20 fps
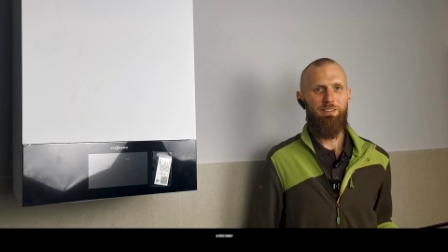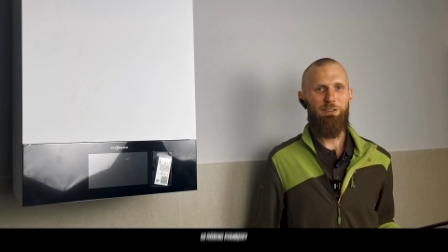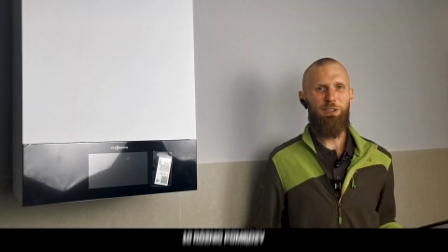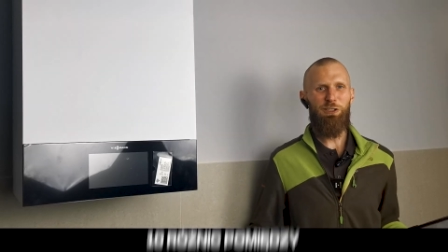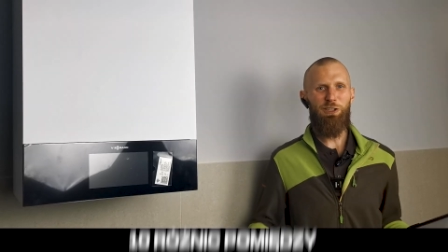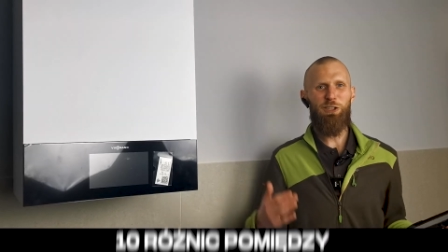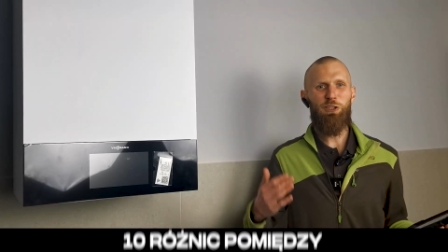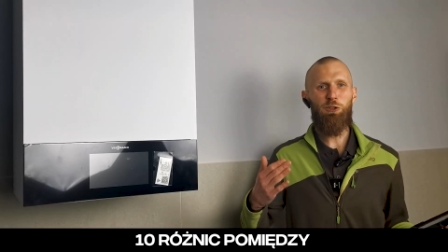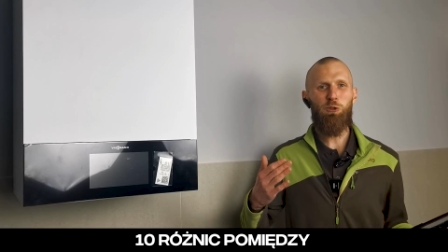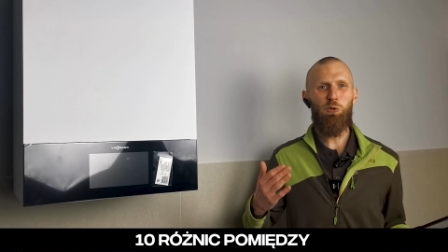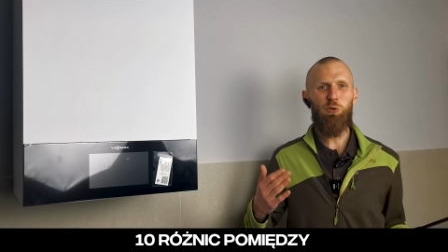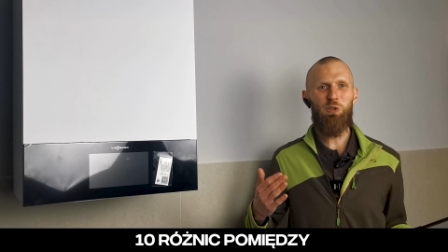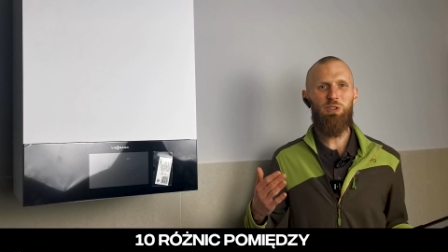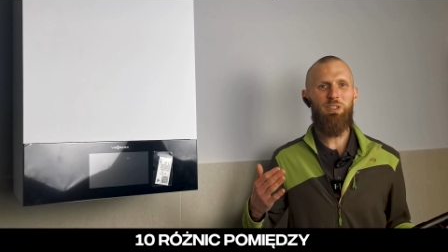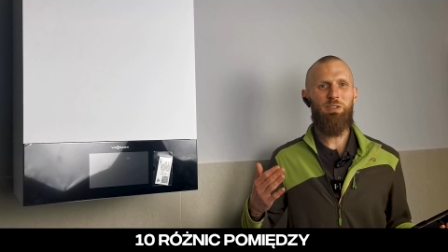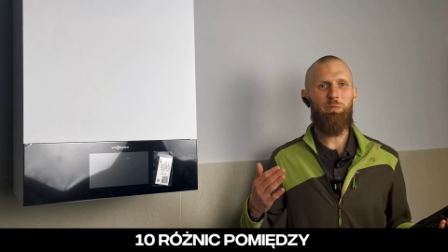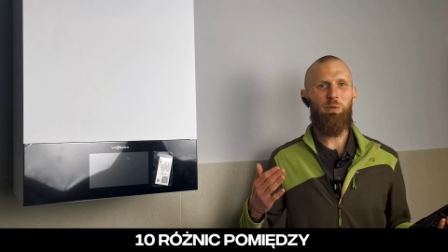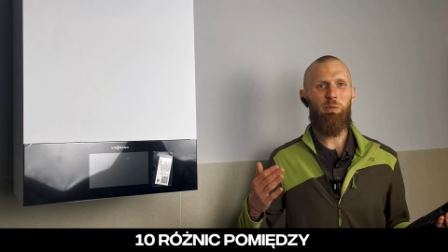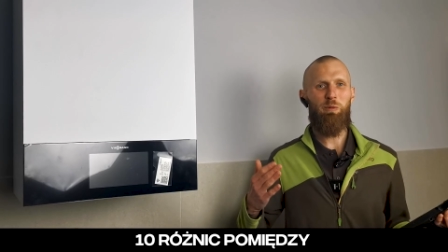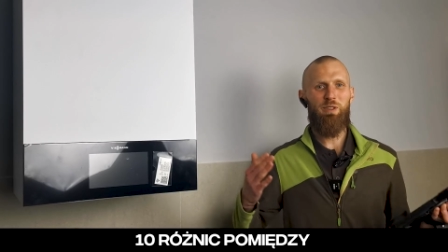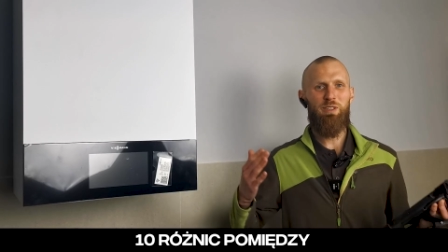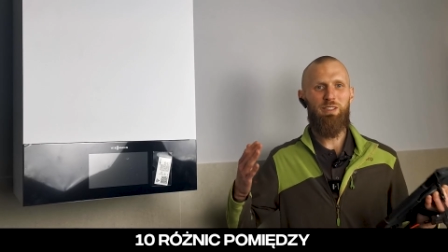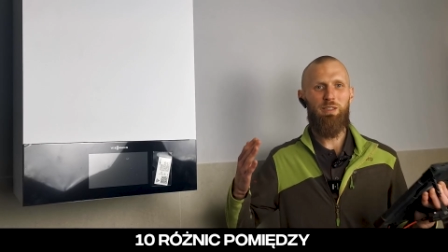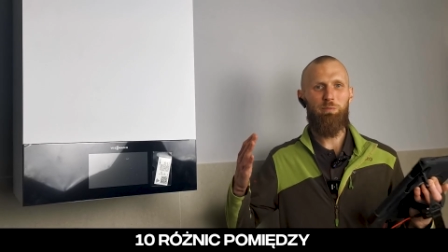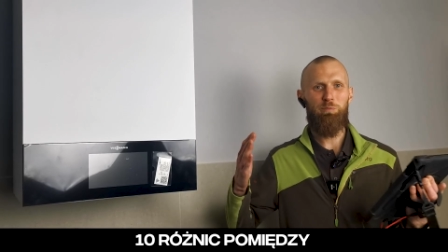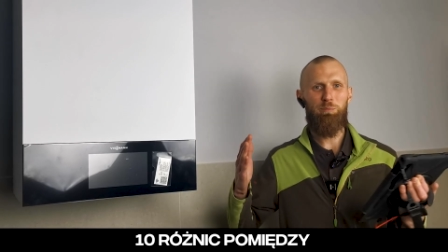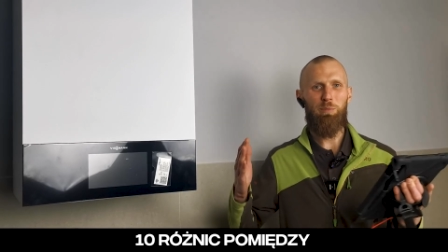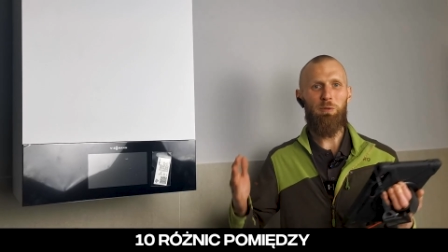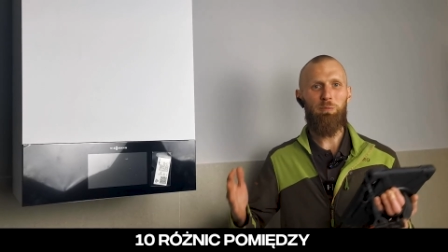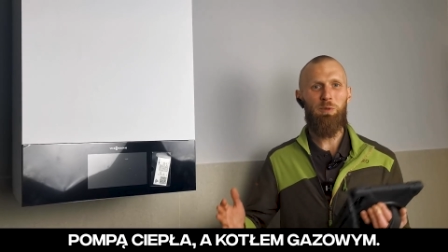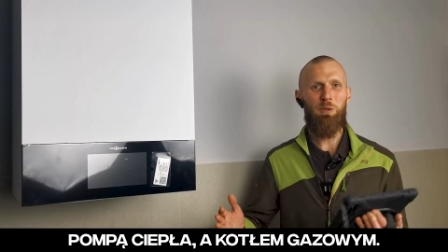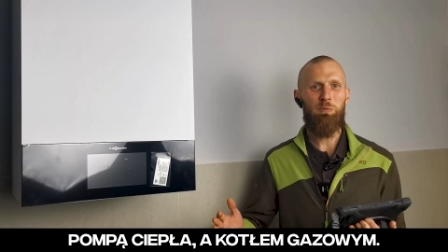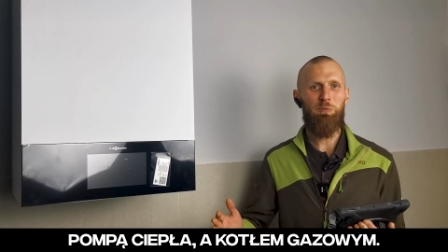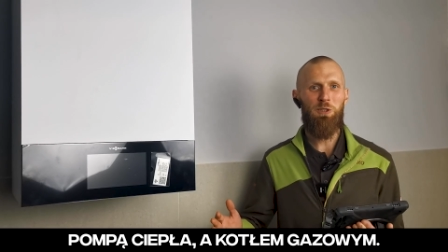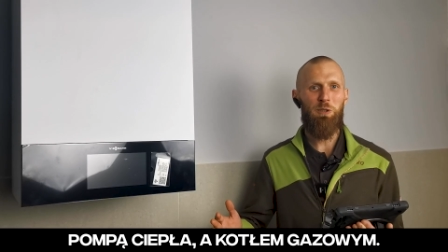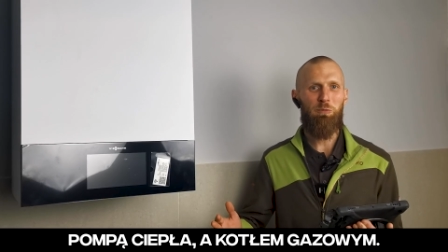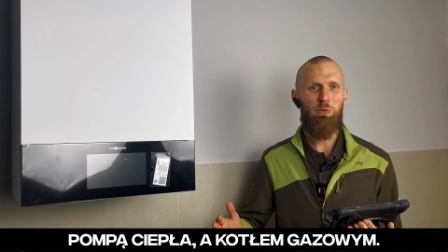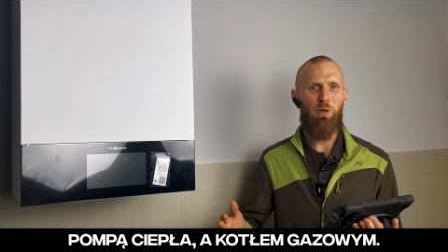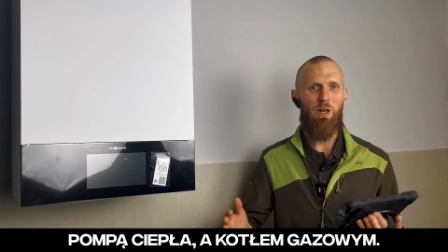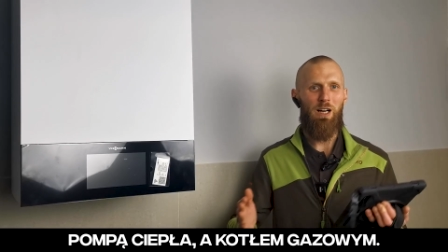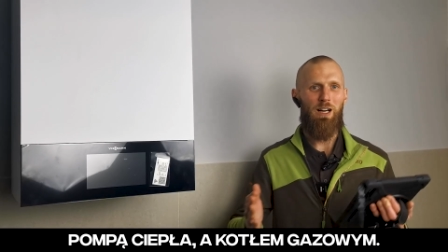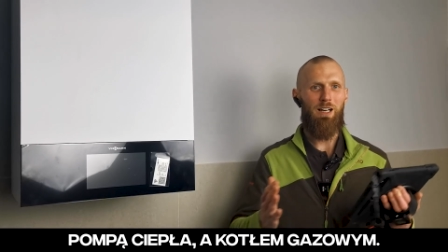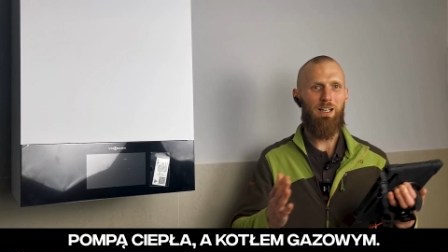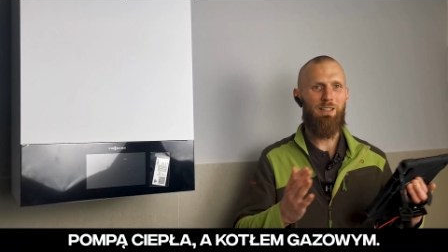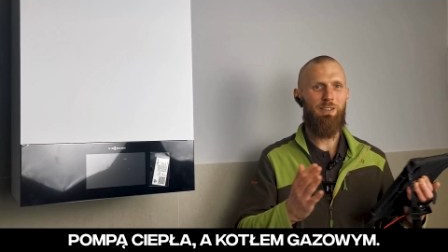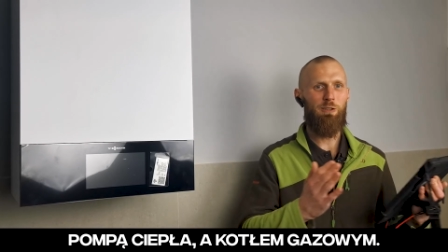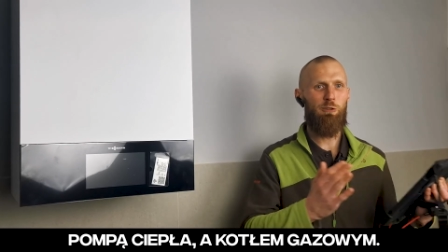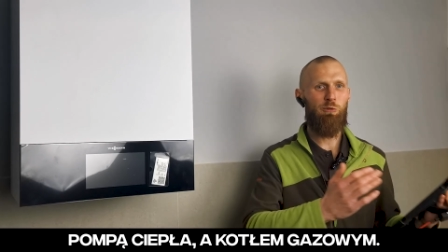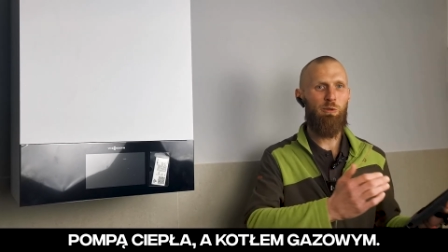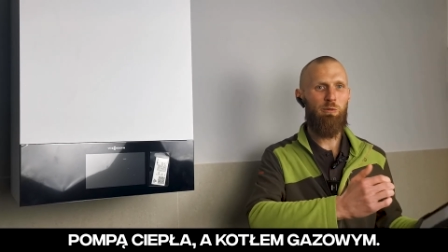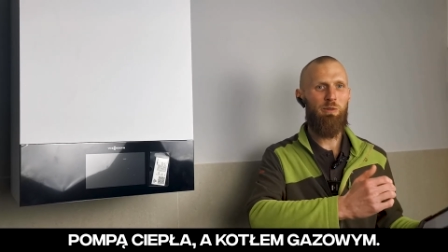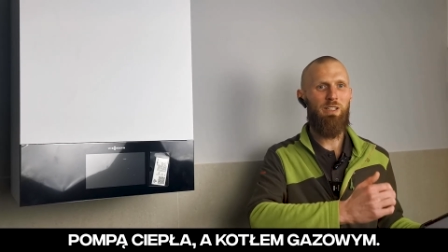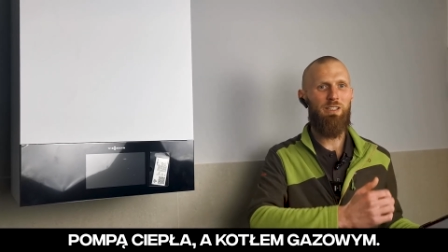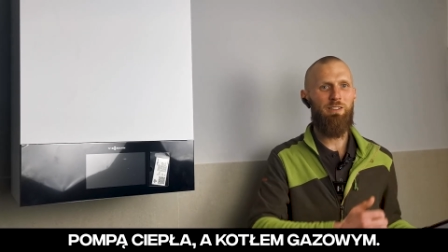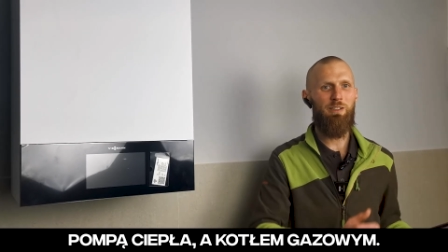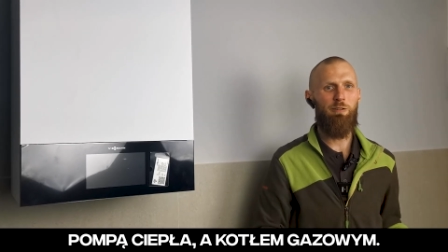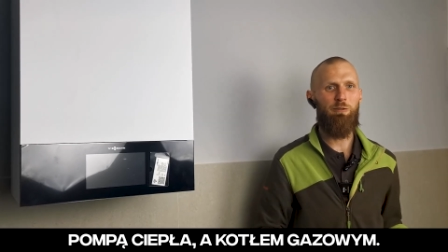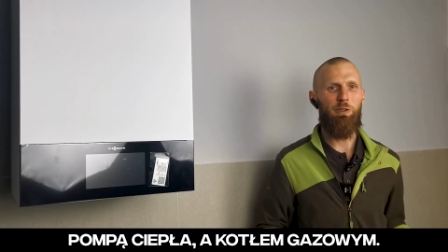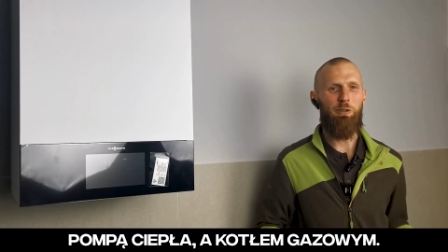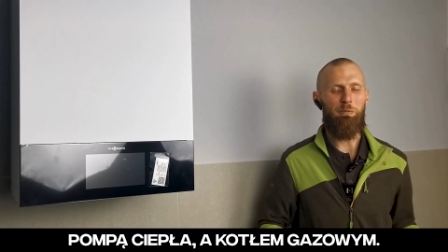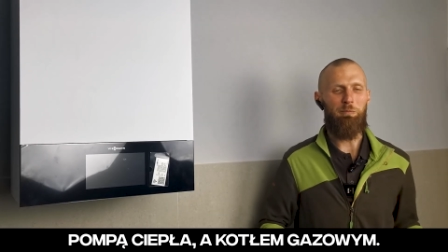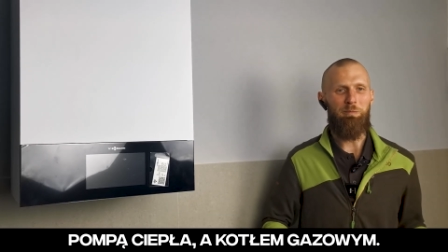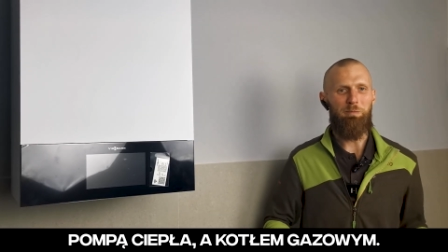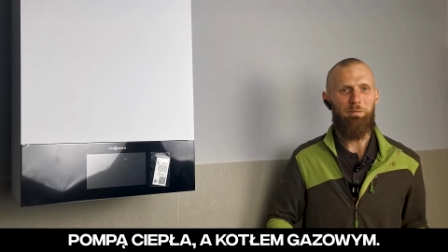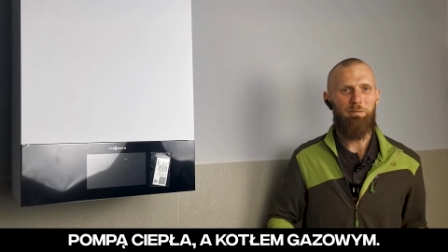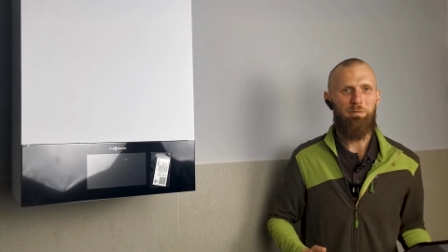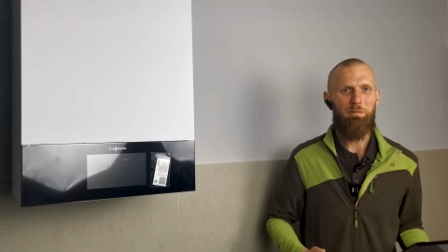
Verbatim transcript: 10 różnic pomiędzy pompą ciepła a kotłem gazowym.